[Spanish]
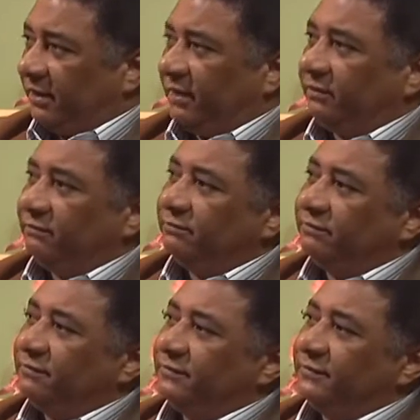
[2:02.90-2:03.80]
piedra,
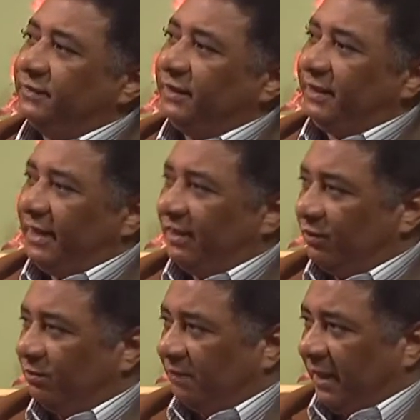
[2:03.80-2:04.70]
le
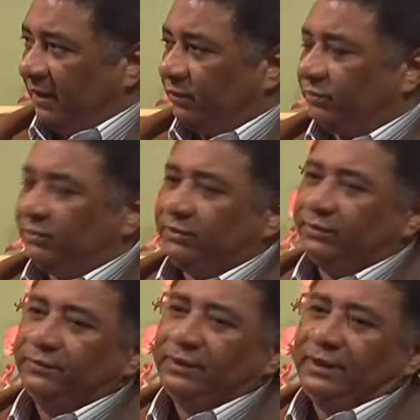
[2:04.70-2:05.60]
dan con palos,